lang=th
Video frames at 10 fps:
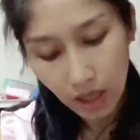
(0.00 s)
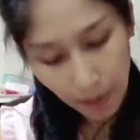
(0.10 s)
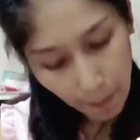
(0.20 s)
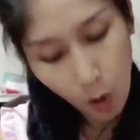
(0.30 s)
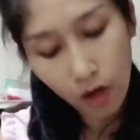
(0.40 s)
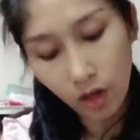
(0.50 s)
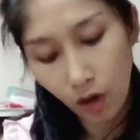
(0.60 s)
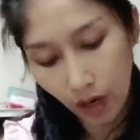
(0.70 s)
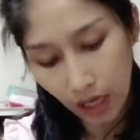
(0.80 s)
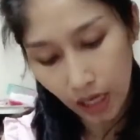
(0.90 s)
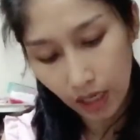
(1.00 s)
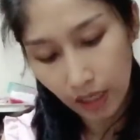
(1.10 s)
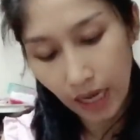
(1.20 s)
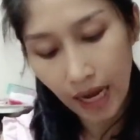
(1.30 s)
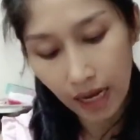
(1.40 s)
เข้มข้นหน่อย
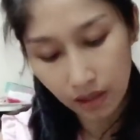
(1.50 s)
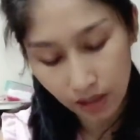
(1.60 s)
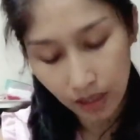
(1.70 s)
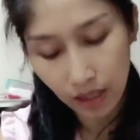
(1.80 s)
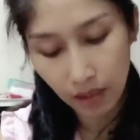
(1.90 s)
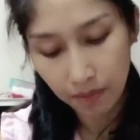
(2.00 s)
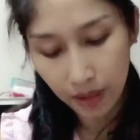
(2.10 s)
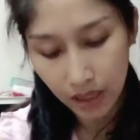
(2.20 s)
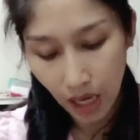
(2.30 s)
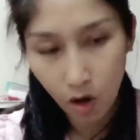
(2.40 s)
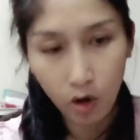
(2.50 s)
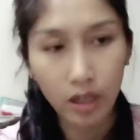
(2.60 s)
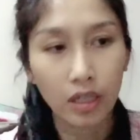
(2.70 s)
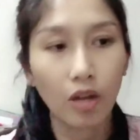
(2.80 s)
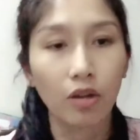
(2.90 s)
นะคะเนื้อครีมจะออก
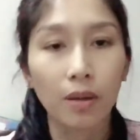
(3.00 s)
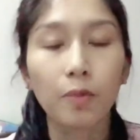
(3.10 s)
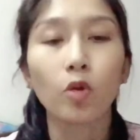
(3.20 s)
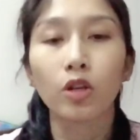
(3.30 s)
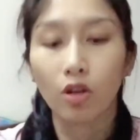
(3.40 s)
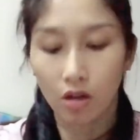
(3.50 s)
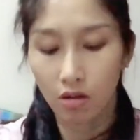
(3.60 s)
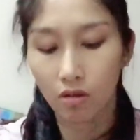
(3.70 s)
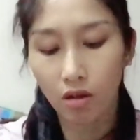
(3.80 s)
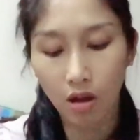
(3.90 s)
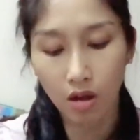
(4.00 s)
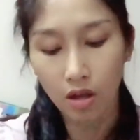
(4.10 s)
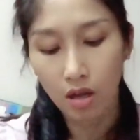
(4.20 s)
แนวเข้มข้นหน่อยแล้วก็